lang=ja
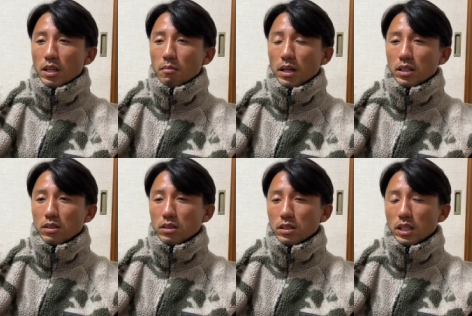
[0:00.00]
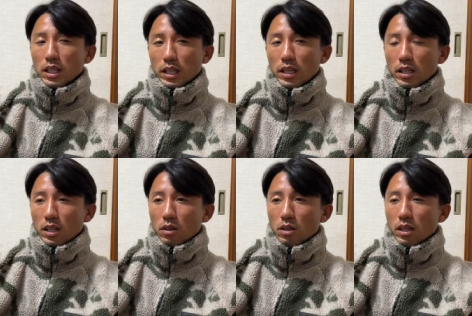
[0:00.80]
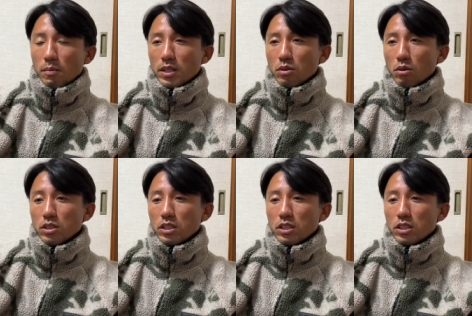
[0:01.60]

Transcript: まあ、あの、ただね、これはやっぱり当事